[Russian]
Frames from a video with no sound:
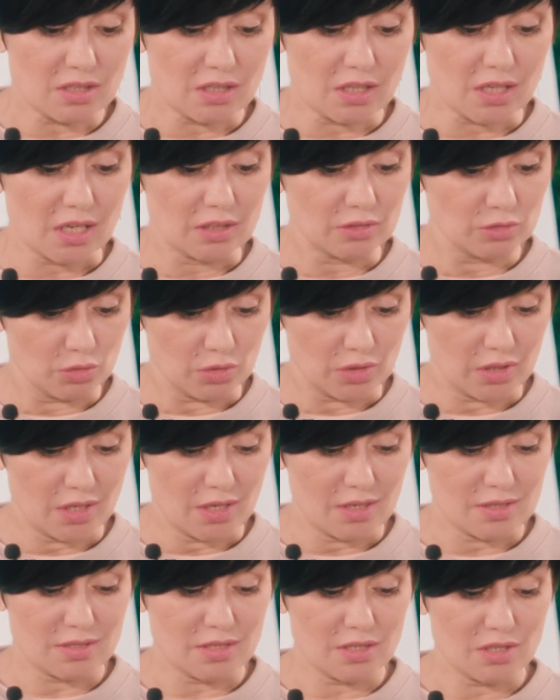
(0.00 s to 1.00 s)
Краноки и
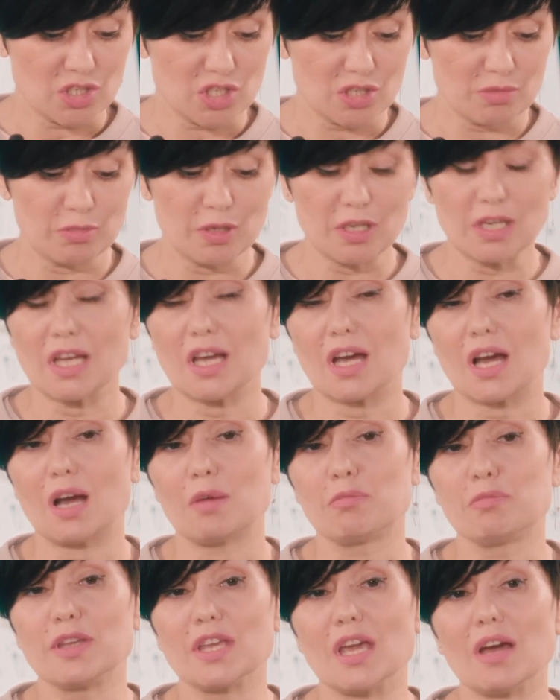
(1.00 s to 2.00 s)
Осачи были
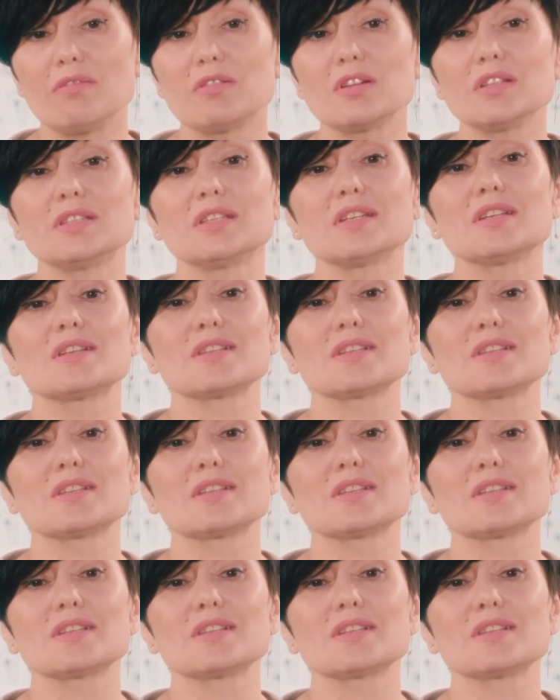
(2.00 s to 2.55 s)
объявлены